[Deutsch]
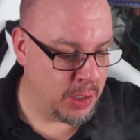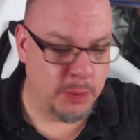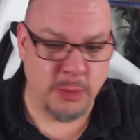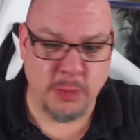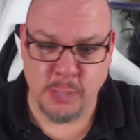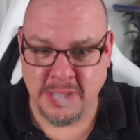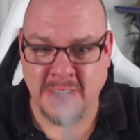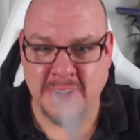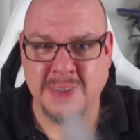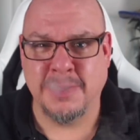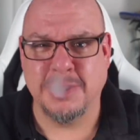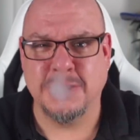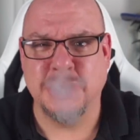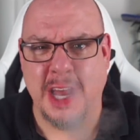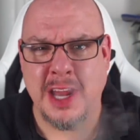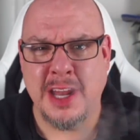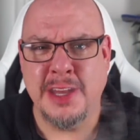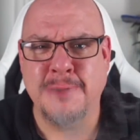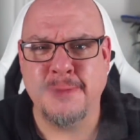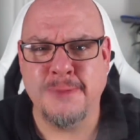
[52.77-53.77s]
Obwohl das
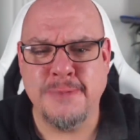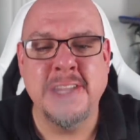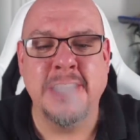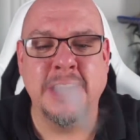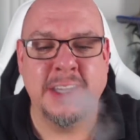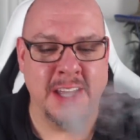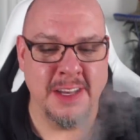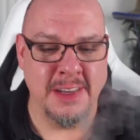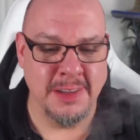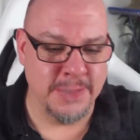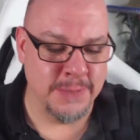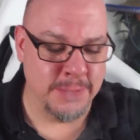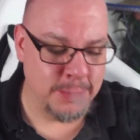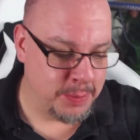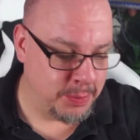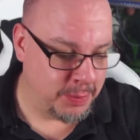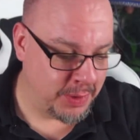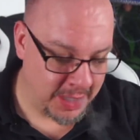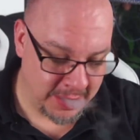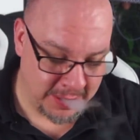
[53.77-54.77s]
wahrscheinlich viele kennen, das
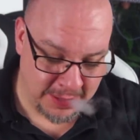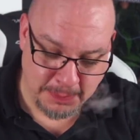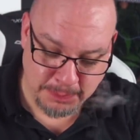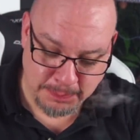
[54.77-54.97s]
Riptide.